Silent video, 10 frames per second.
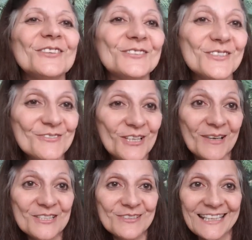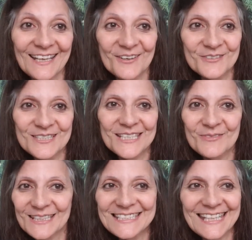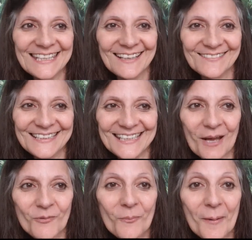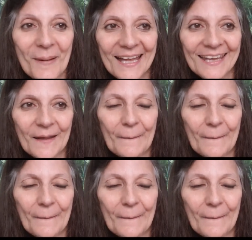Sur ce, je vous embrasse. Je vous dis I love you. Je vous dis je t'ai Bye hein, bye.